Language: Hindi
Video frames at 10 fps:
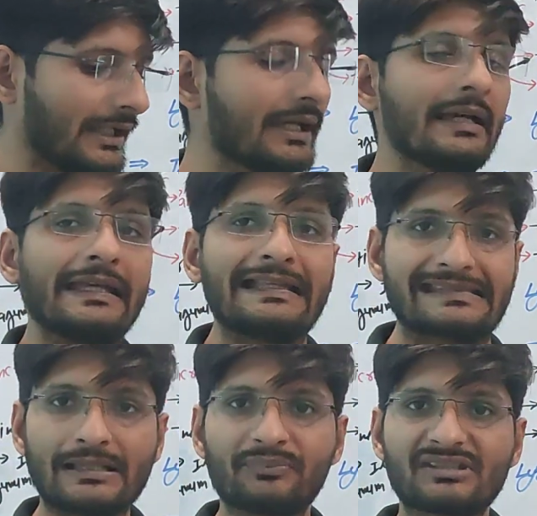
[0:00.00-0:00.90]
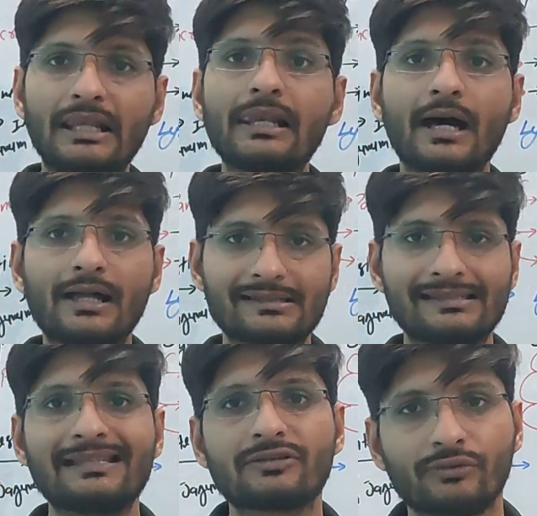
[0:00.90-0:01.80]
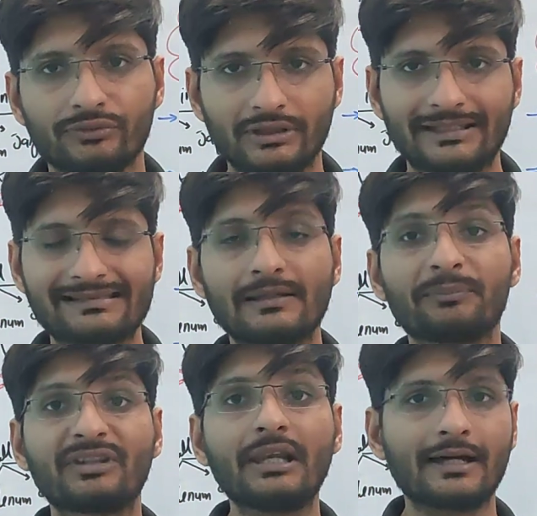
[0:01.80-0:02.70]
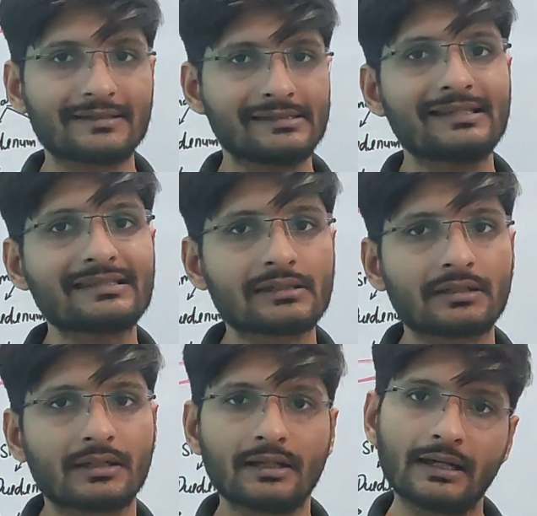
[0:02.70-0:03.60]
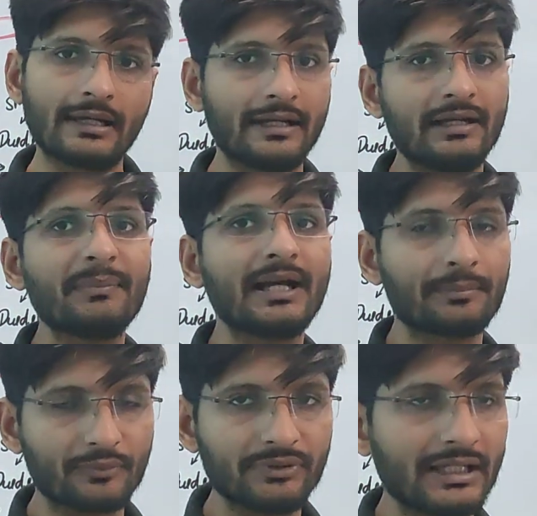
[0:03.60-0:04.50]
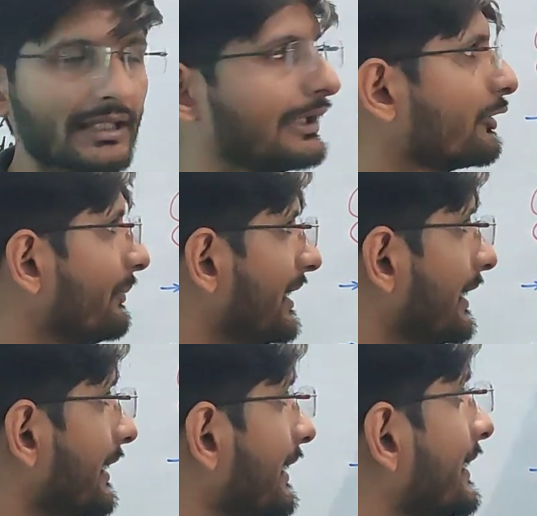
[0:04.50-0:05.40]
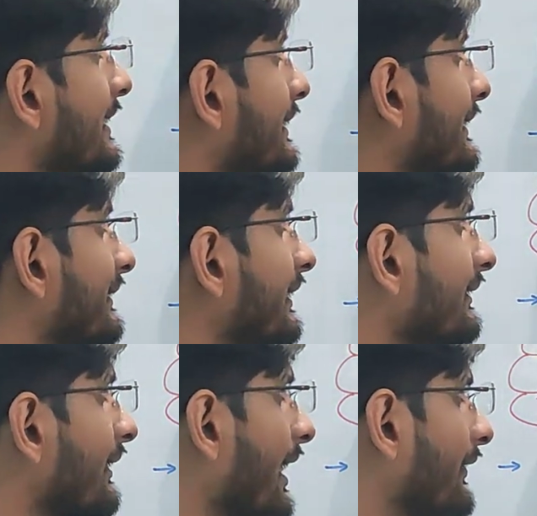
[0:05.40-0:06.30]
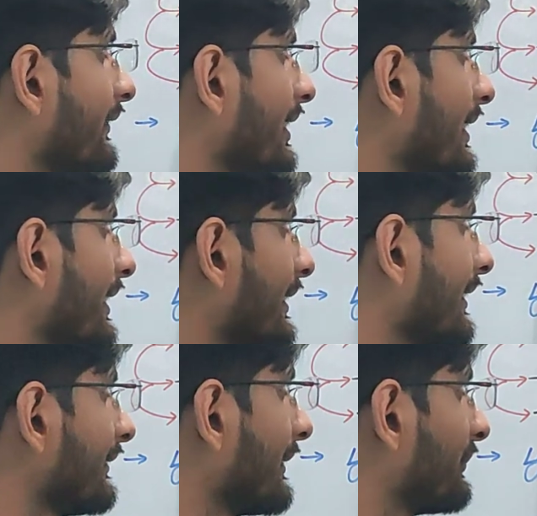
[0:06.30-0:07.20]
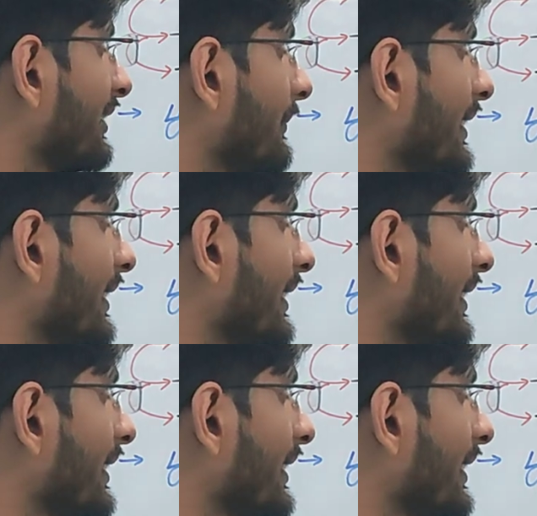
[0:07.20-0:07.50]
है इस सबसे लार्जेस्ट होती है सबसे लार्जेस्ट ग्लैंड में आपको देखने को मिलेगी किसकी स्लाइवरिक ग्लैंड का सबसे